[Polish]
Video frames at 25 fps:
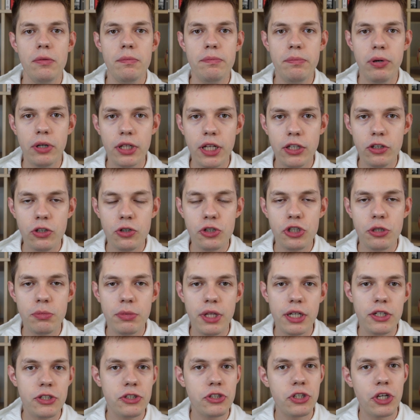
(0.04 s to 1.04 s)
Ponad
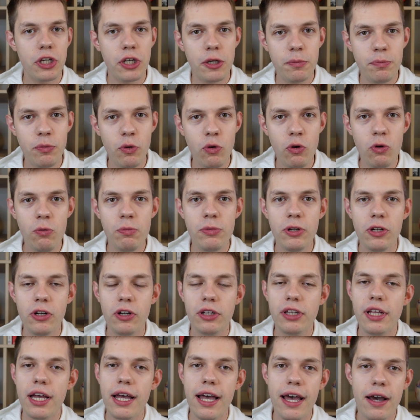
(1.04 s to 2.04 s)
18,5
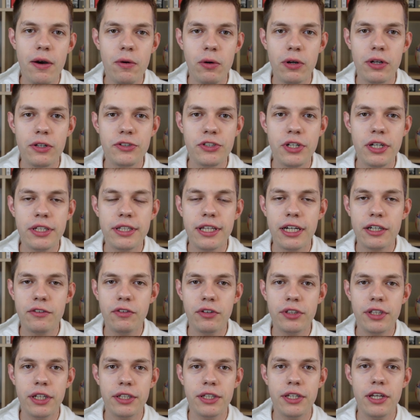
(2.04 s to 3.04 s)
miliona euro. Jeżeli ta
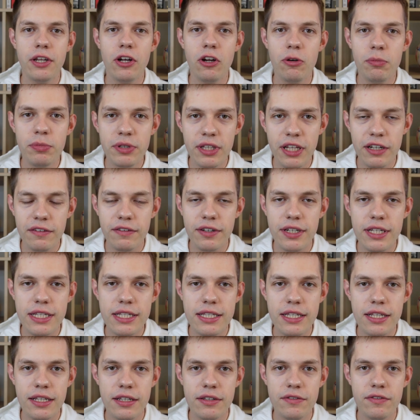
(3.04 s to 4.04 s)
kwota nie robi na
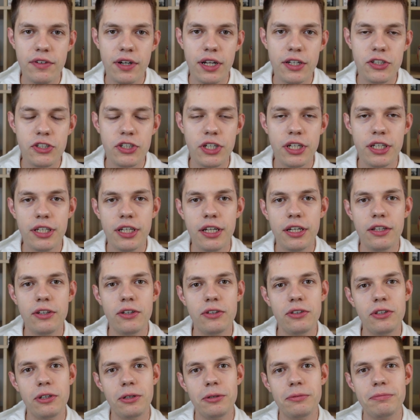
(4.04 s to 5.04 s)
Was y, wrażenia, no
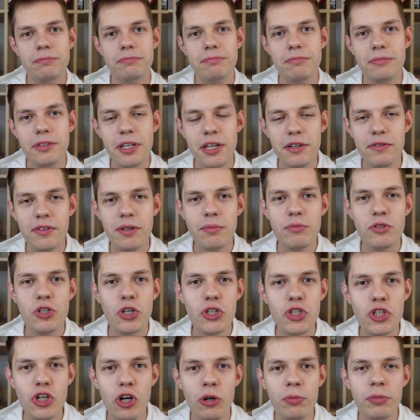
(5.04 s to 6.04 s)
to nie wiem co
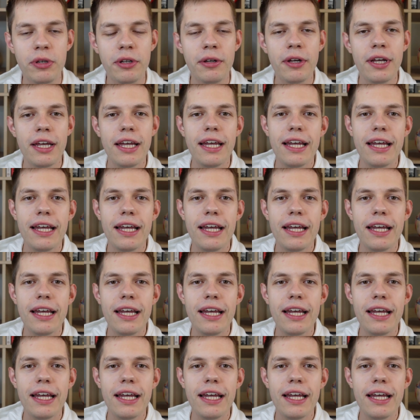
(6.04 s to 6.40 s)
zrobi.